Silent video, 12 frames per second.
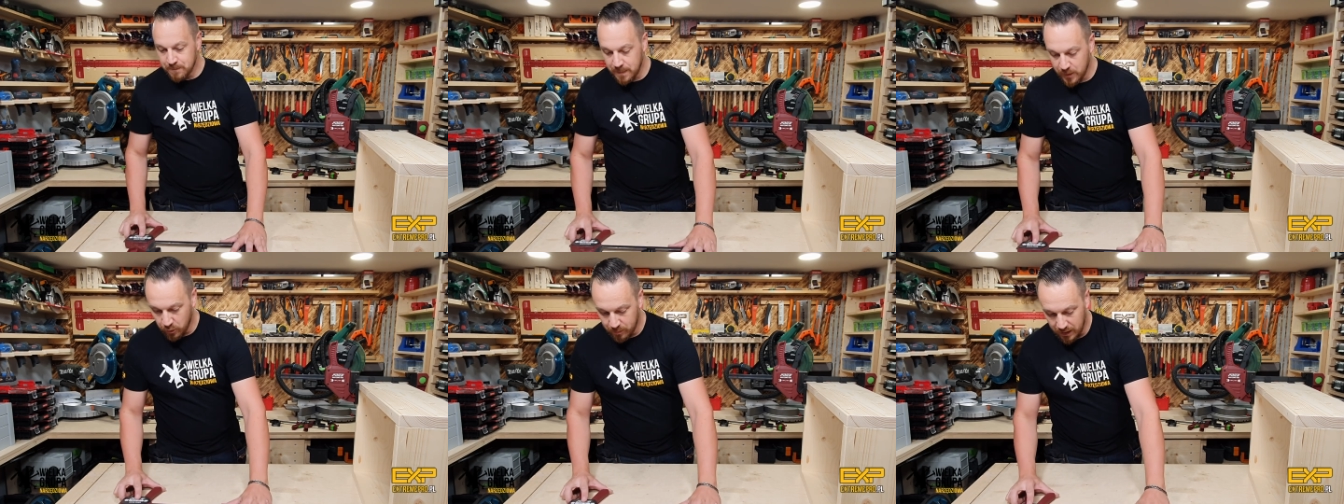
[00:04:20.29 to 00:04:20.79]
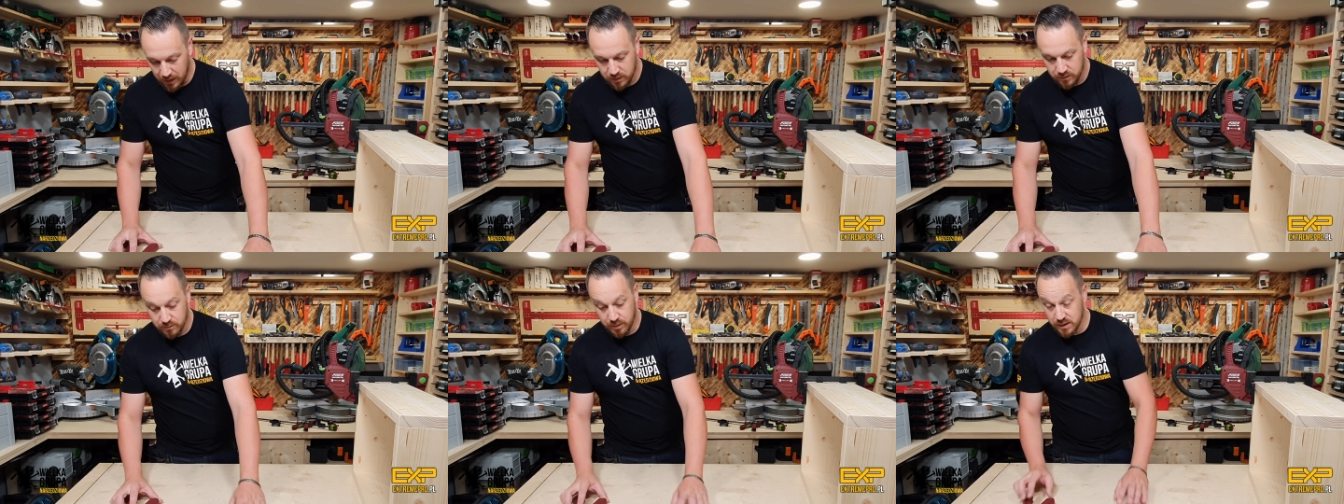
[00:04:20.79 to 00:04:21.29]
Dobra,
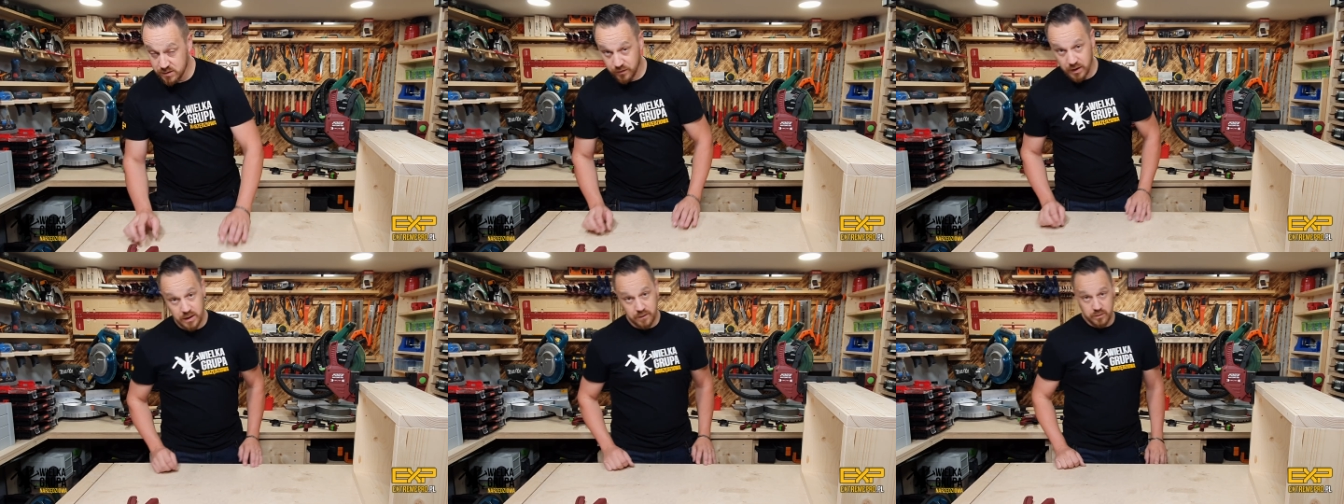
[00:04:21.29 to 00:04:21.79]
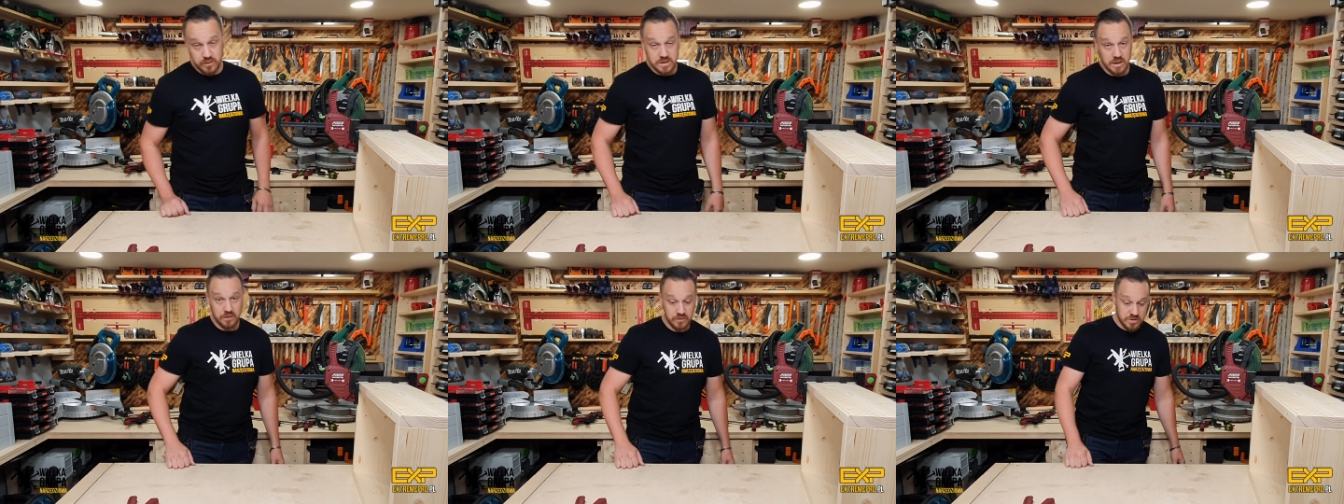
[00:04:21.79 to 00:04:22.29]
bardzo fajne
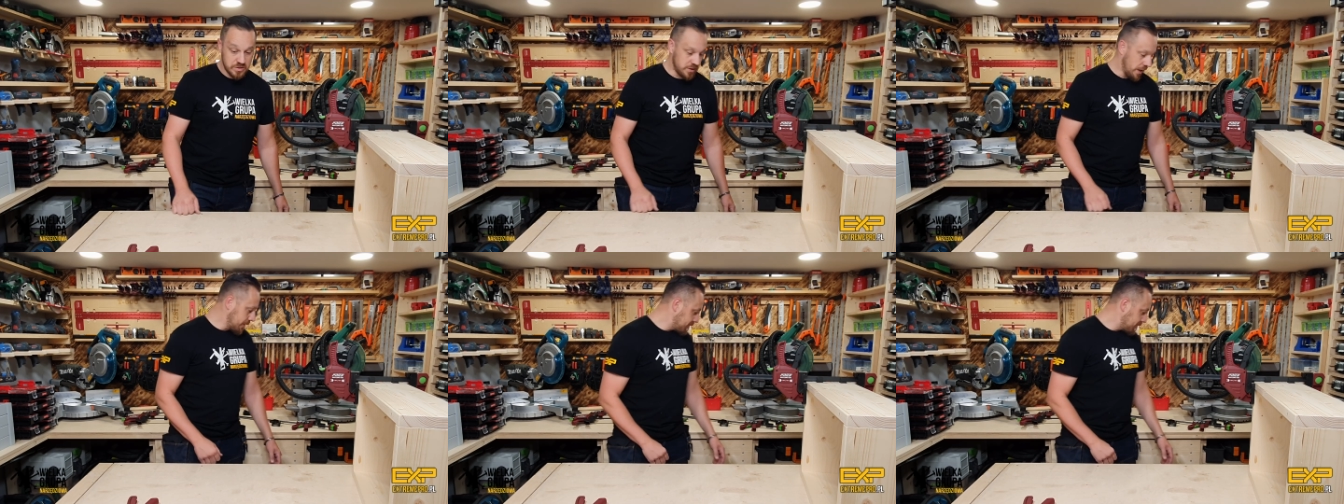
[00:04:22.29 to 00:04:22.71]
funkcje, jak widzicie.